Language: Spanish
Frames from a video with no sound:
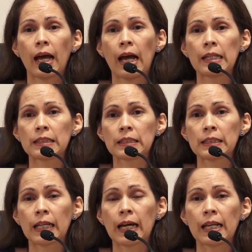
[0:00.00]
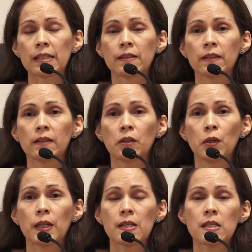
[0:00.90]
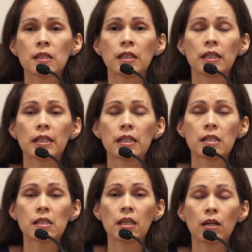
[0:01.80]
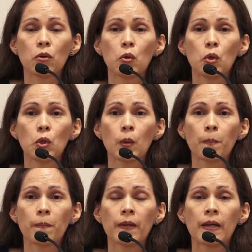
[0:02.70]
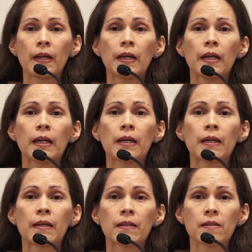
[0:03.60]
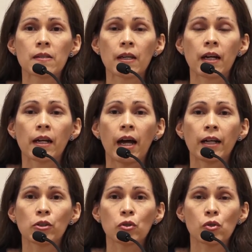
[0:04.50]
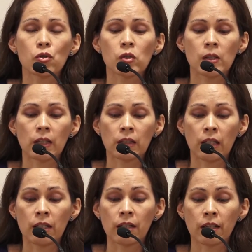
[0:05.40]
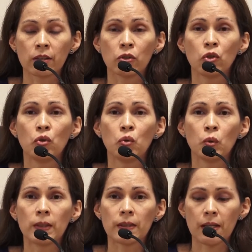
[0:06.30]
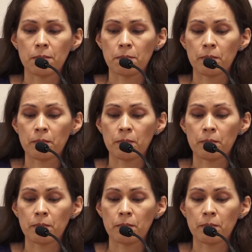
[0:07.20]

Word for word: hasta las 7 horas del 15 de julio, sean actos que tengan nulidad.